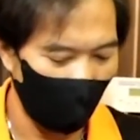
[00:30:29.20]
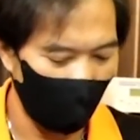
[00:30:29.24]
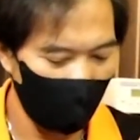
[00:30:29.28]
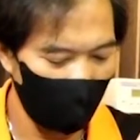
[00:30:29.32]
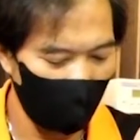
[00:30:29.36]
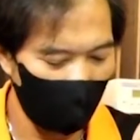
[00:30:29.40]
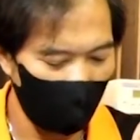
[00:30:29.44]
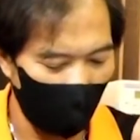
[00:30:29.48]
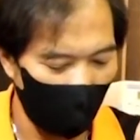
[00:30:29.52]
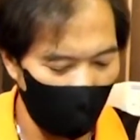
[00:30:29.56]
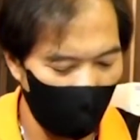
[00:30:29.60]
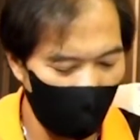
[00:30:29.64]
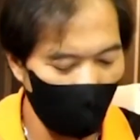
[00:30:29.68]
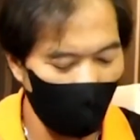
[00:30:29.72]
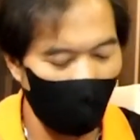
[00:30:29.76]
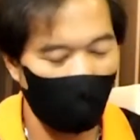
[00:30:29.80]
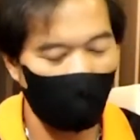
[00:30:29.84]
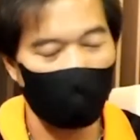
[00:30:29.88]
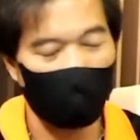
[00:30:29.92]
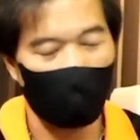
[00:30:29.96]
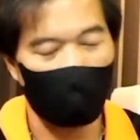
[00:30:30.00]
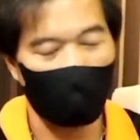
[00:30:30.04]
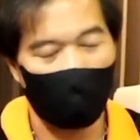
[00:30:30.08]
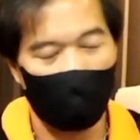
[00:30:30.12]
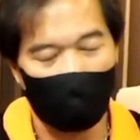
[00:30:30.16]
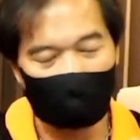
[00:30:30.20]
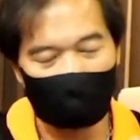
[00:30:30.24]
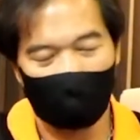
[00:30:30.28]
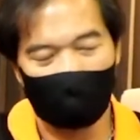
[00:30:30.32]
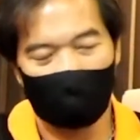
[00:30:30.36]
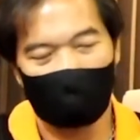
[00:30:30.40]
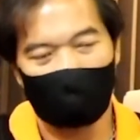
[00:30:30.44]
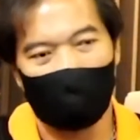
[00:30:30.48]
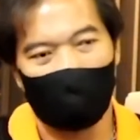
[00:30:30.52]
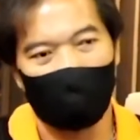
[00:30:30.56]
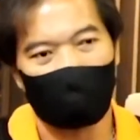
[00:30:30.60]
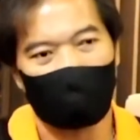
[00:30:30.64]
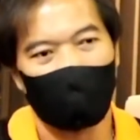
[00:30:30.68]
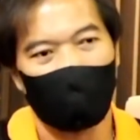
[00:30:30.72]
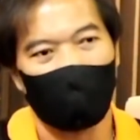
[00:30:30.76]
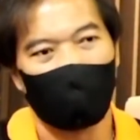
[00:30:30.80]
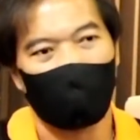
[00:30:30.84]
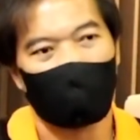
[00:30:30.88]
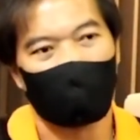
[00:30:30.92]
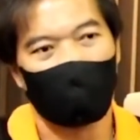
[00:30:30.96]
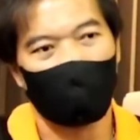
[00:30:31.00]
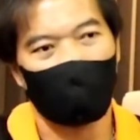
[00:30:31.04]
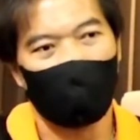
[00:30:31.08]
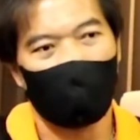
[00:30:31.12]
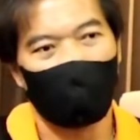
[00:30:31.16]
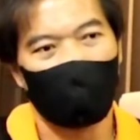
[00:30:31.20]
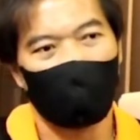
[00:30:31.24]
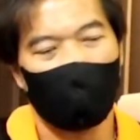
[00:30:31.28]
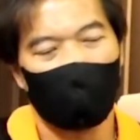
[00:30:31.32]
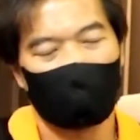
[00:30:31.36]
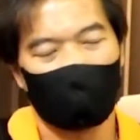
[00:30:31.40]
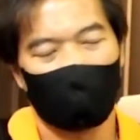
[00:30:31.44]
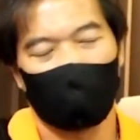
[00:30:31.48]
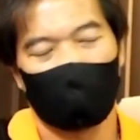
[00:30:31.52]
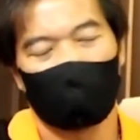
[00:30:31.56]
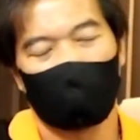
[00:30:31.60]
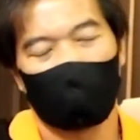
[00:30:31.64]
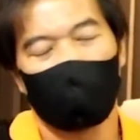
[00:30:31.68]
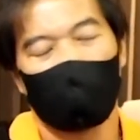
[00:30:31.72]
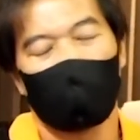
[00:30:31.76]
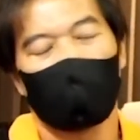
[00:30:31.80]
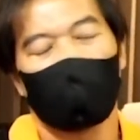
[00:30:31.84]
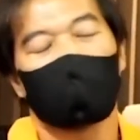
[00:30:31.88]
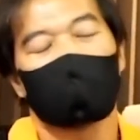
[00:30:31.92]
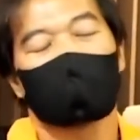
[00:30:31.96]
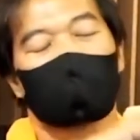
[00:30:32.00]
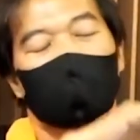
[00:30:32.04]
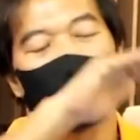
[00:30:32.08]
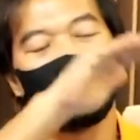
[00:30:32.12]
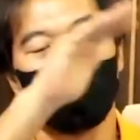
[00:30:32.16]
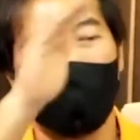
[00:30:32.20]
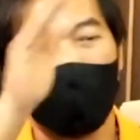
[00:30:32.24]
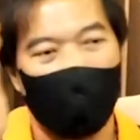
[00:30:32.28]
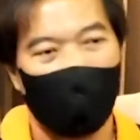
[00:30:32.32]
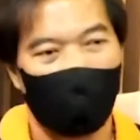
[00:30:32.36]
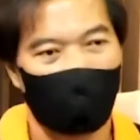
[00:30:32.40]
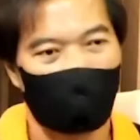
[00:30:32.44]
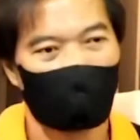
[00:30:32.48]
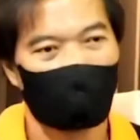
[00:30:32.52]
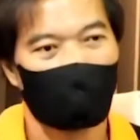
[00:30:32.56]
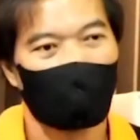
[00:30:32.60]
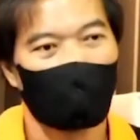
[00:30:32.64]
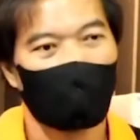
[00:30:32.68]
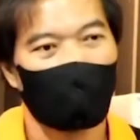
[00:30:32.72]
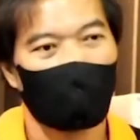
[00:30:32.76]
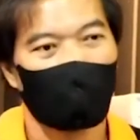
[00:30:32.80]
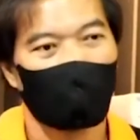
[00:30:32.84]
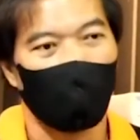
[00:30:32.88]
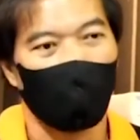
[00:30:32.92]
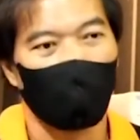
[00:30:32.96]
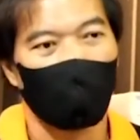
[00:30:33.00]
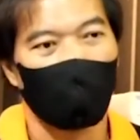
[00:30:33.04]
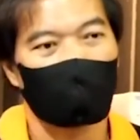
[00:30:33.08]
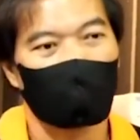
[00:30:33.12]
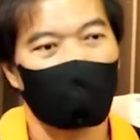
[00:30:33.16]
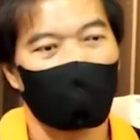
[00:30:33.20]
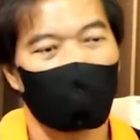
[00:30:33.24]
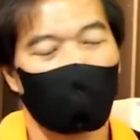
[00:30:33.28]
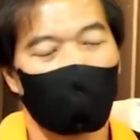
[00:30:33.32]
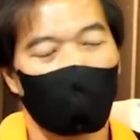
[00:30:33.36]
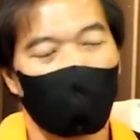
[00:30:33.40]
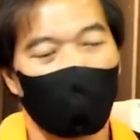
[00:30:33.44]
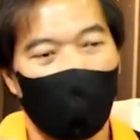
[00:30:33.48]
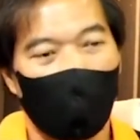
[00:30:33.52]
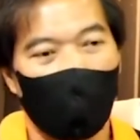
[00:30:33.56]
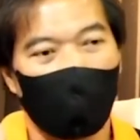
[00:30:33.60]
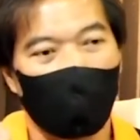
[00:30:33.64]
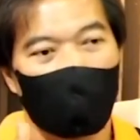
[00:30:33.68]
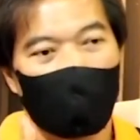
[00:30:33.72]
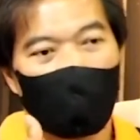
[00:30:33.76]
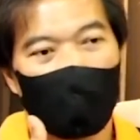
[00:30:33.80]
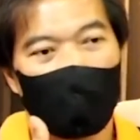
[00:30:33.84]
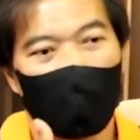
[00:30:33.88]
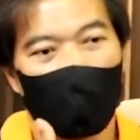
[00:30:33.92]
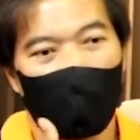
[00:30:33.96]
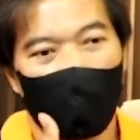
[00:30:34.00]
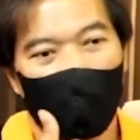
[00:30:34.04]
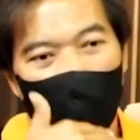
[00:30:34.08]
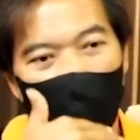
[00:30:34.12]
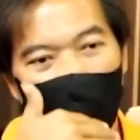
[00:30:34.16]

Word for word: ไอช่วงความถี่ต่ำเนี่ยเพราะว่าความถี่มันค่อนข้างจะกว้างพอความถี่มันกว้างเว